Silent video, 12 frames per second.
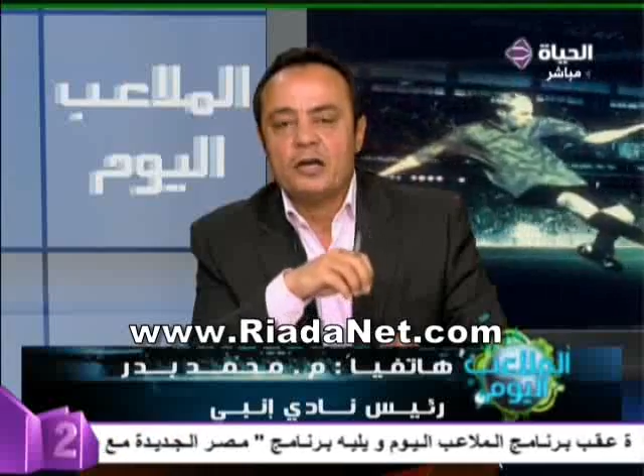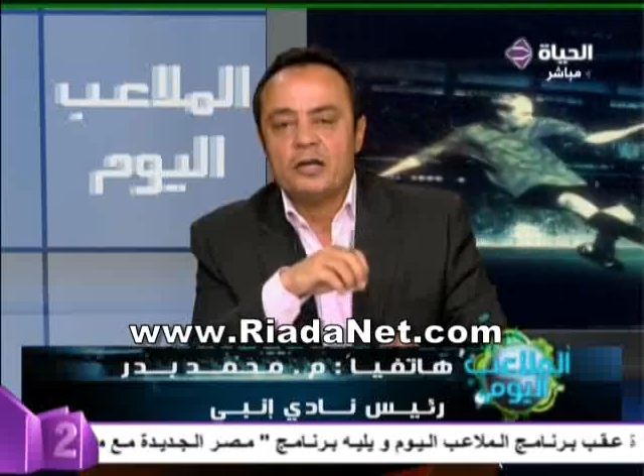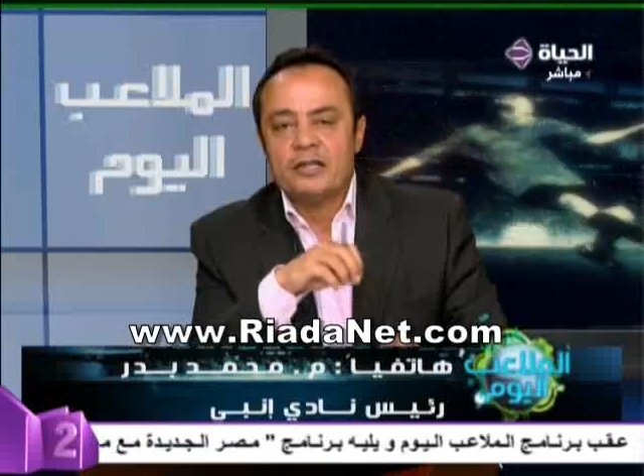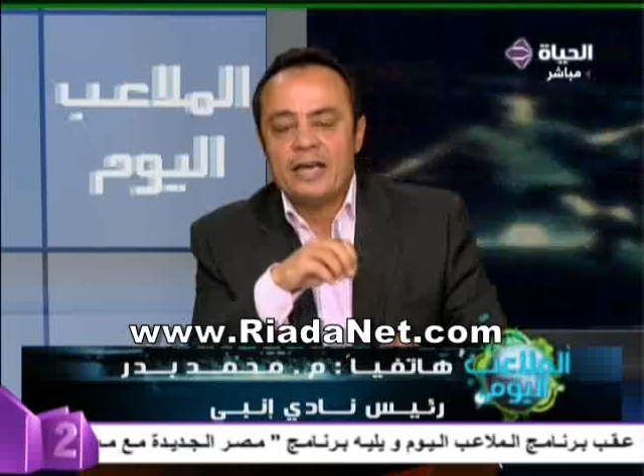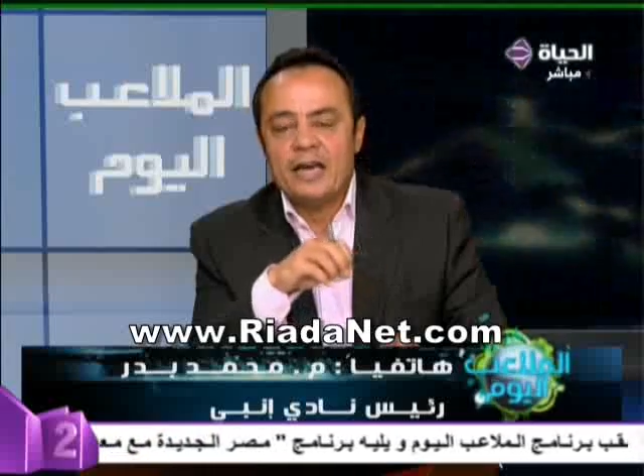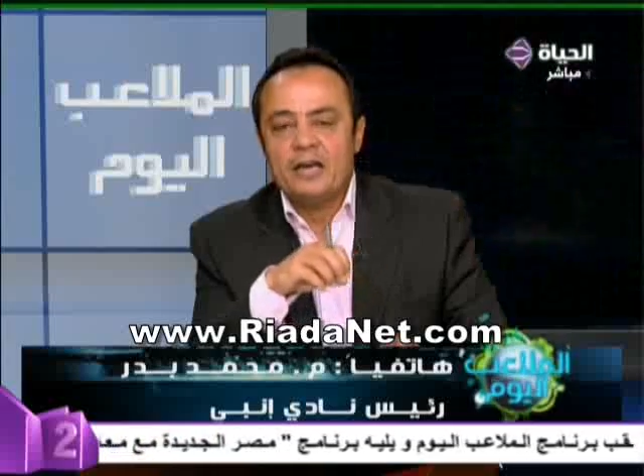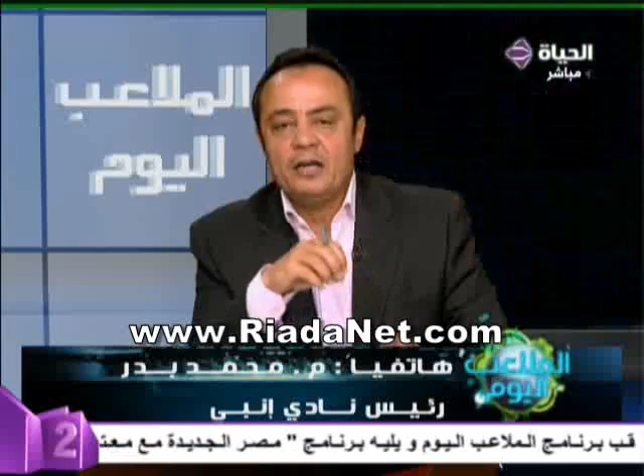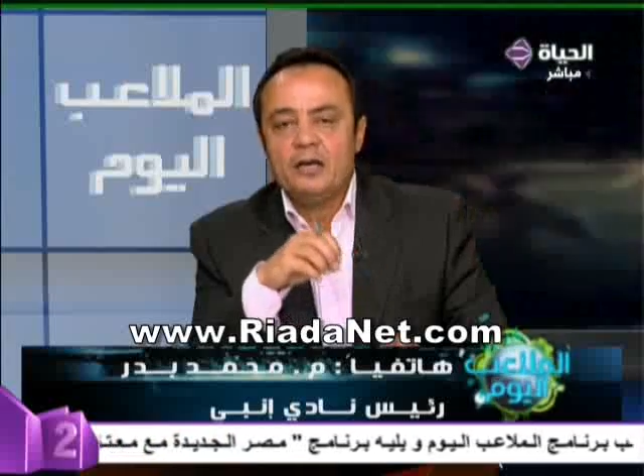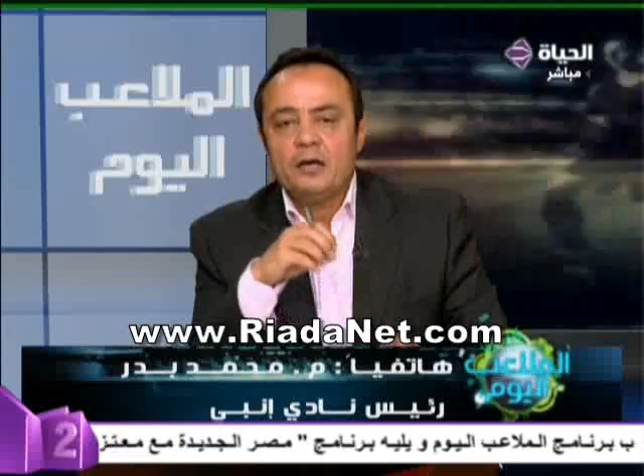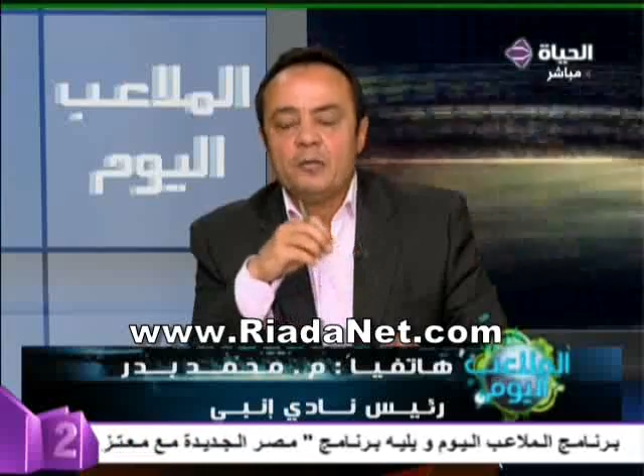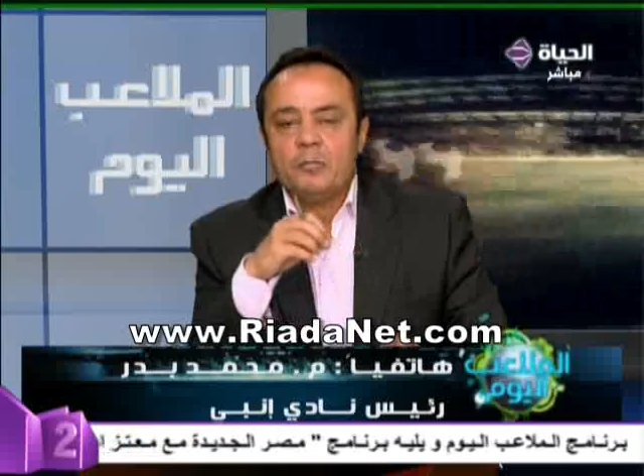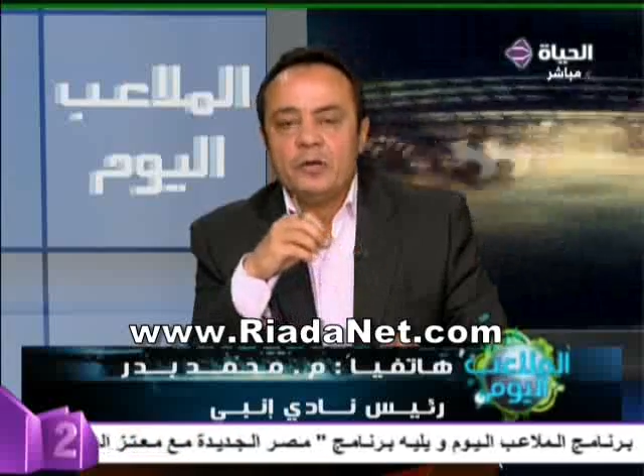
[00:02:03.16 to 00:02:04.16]
الاداري
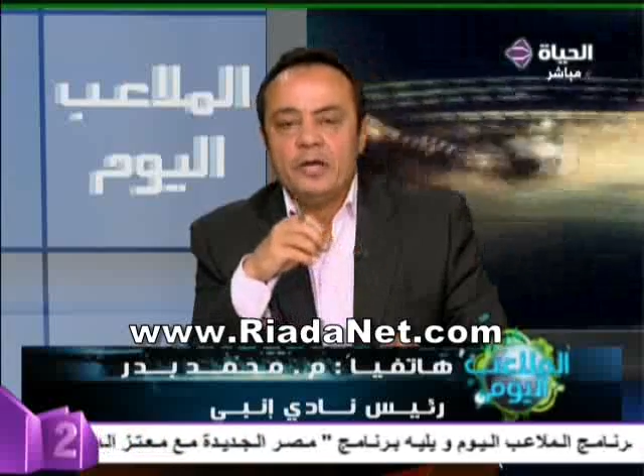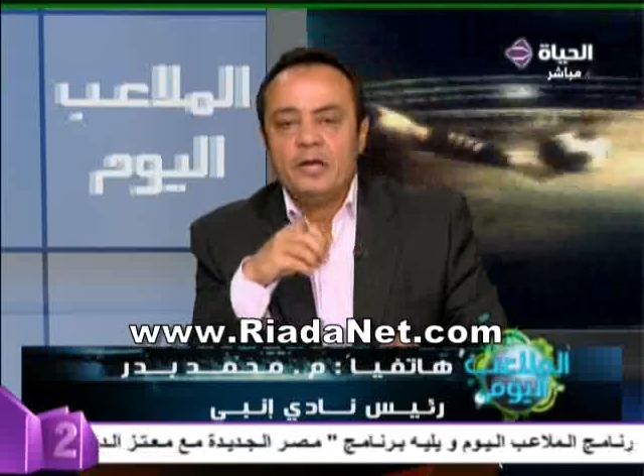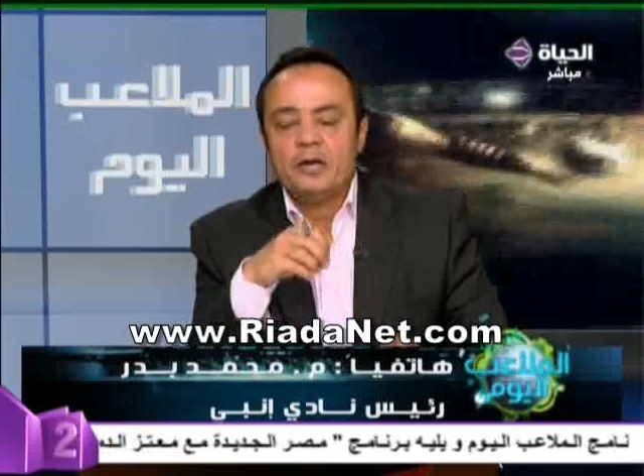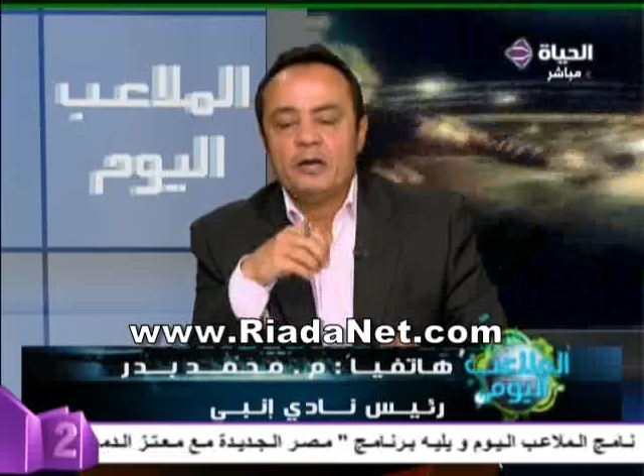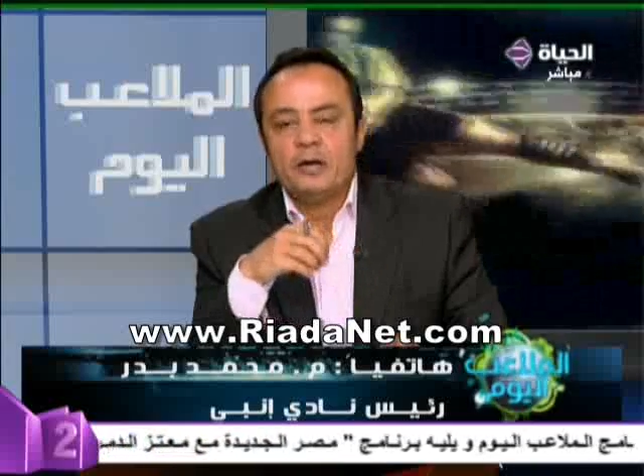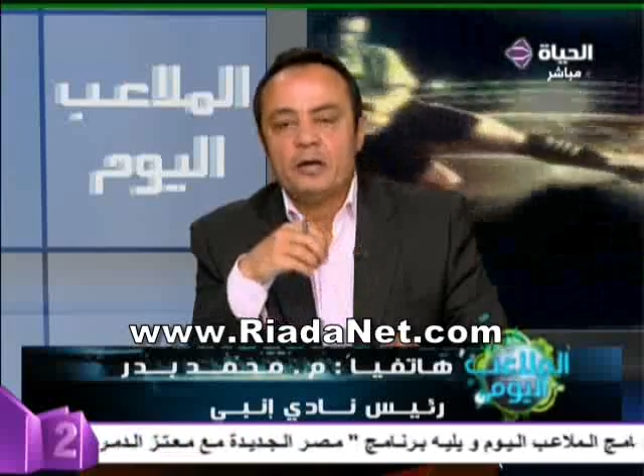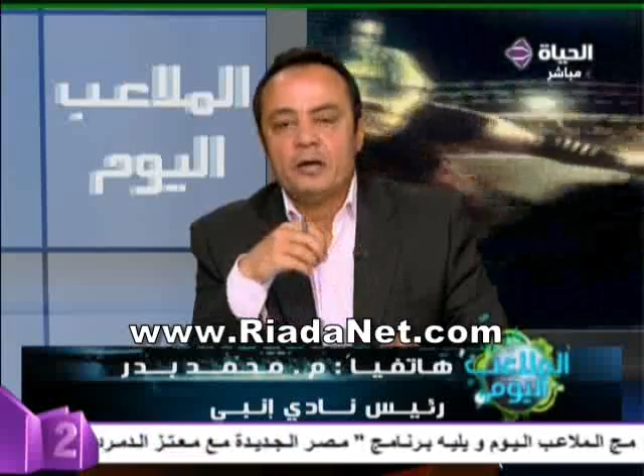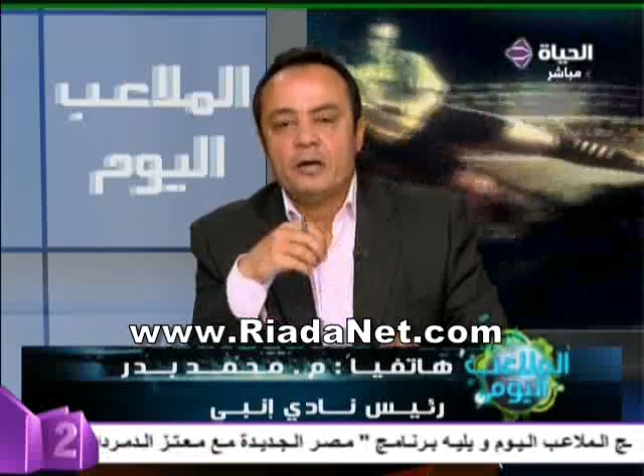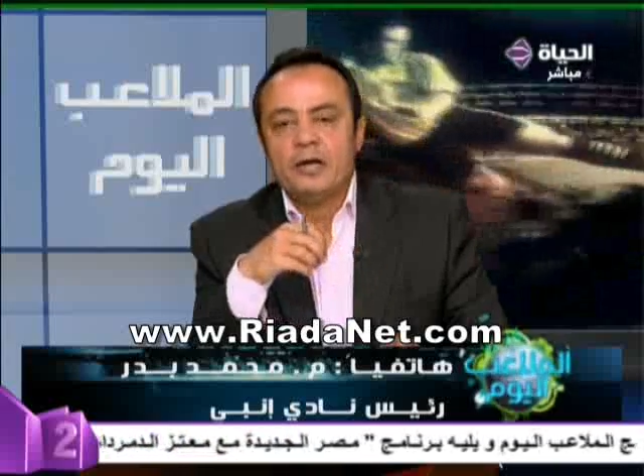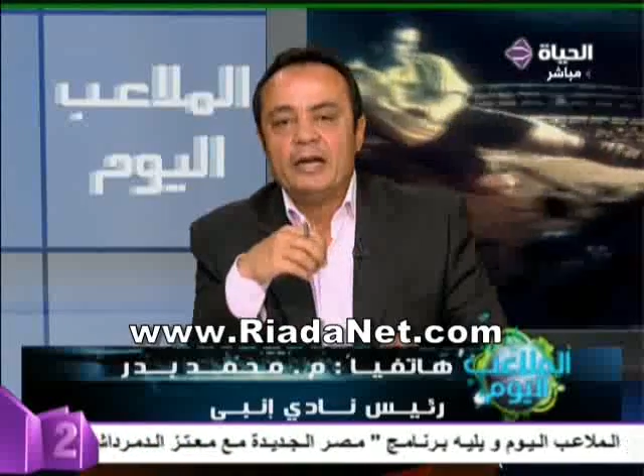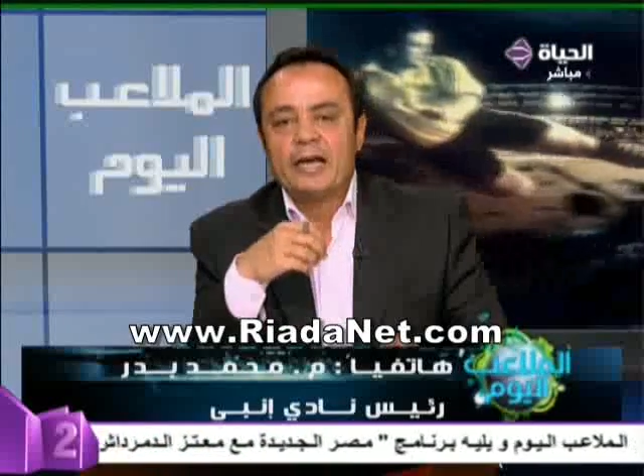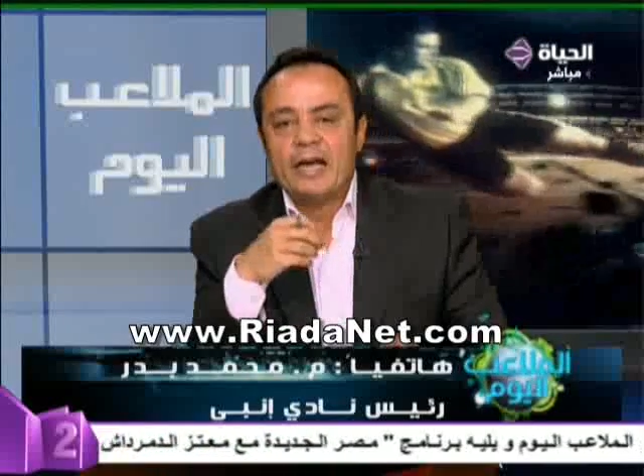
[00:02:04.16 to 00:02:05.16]

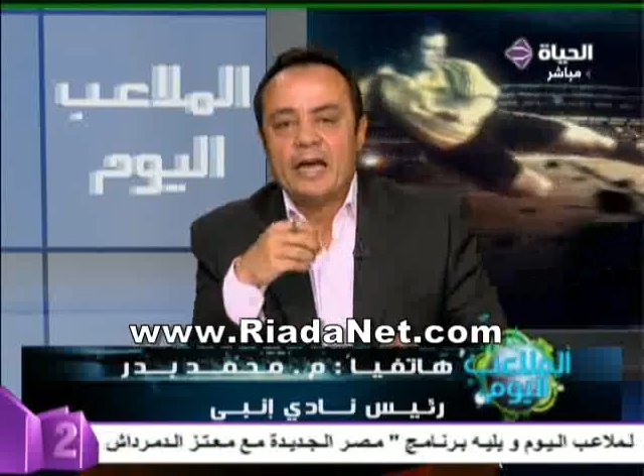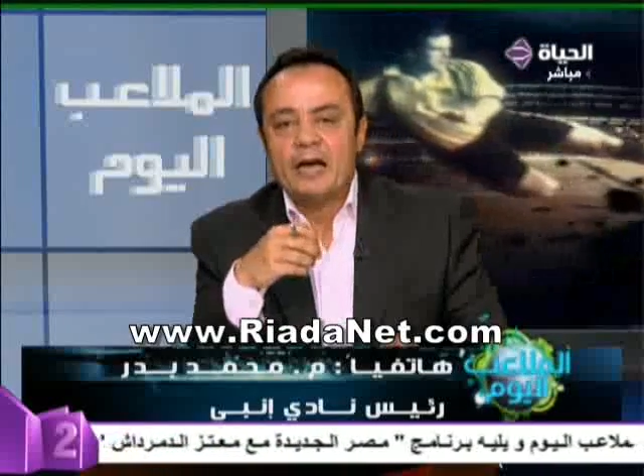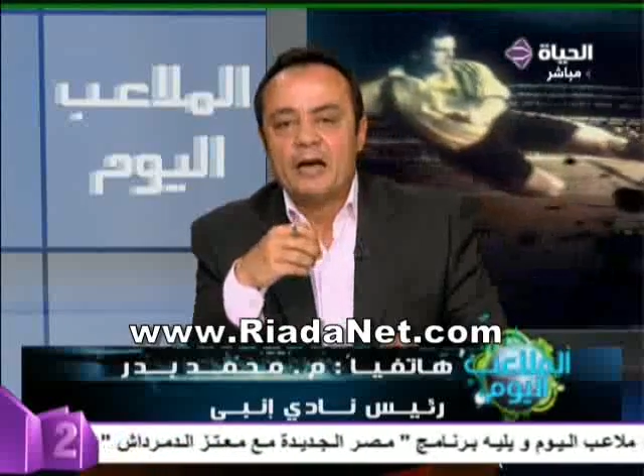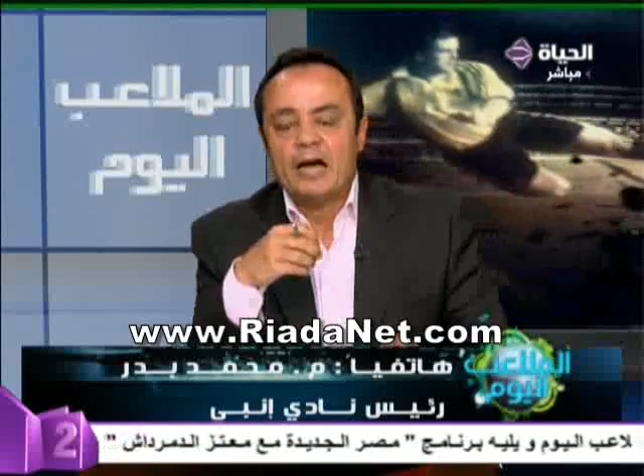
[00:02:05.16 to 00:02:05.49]
بالغاء